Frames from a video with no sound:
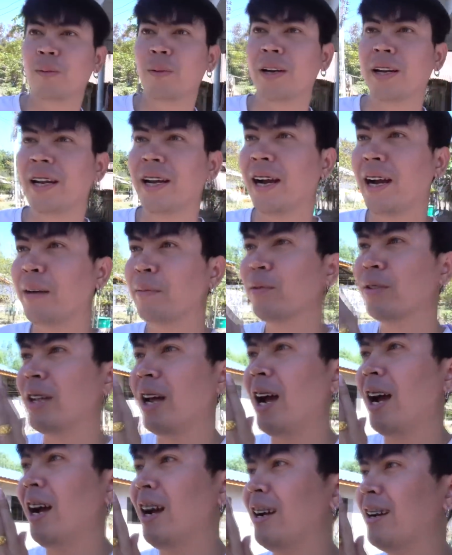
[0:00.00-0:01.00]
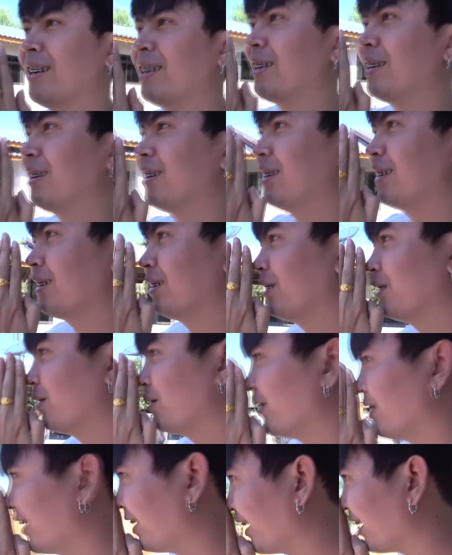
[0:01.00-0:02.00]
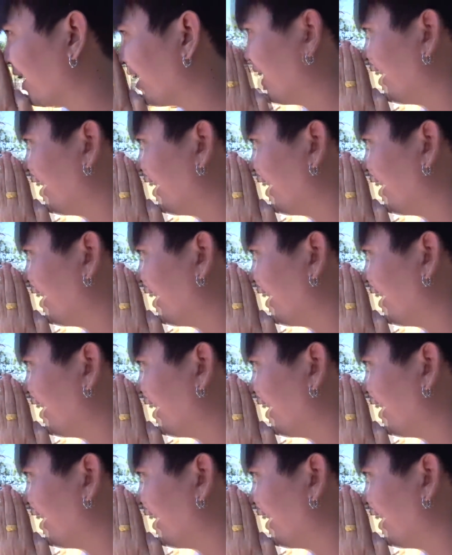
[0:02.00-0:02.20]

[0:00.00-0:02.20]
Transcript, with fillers: สวัสดีครับคุณตาสวัสดีค